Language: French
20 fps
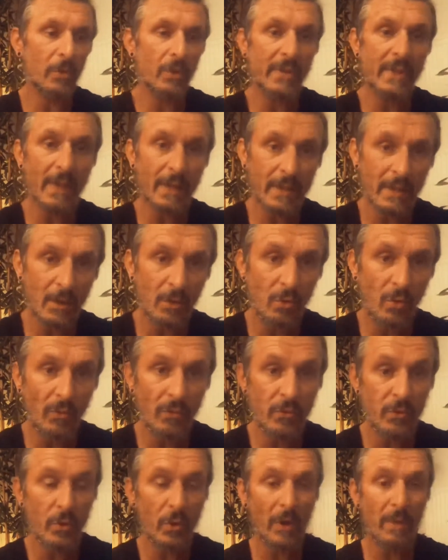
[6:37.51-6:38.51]
Dans certains cours,
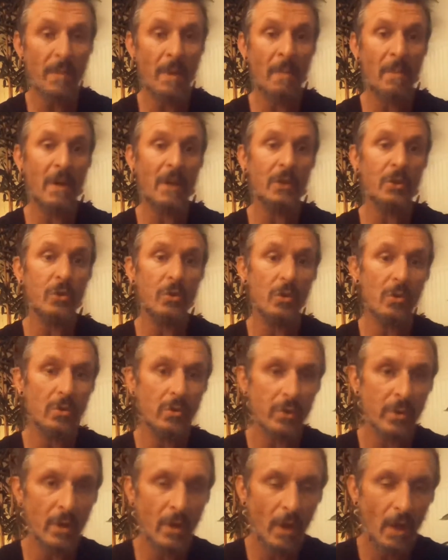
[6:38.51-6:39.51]
vous aurez même la
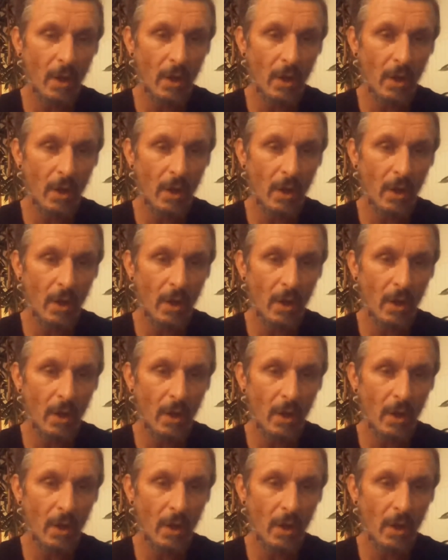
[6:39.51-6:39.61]
chance.